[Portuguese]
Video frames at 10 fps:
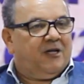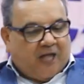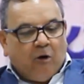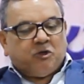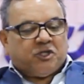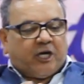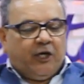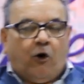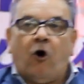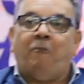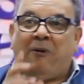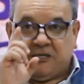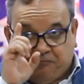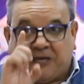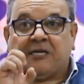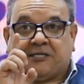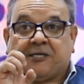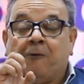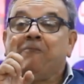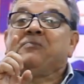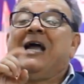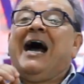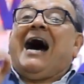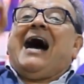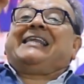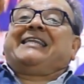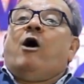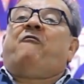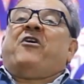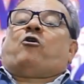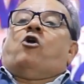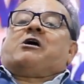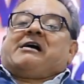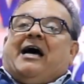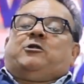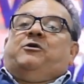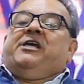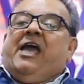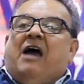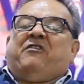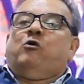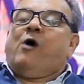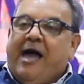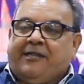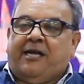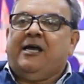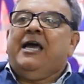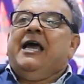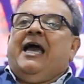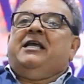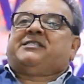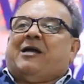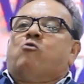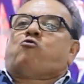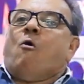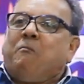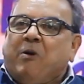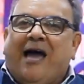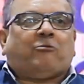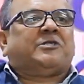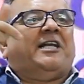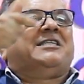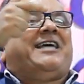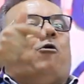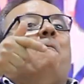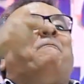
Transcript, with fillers: Deus os criou, presta atenção. Adão foi colocado e Eva no Éden, eles eram completos, eles eram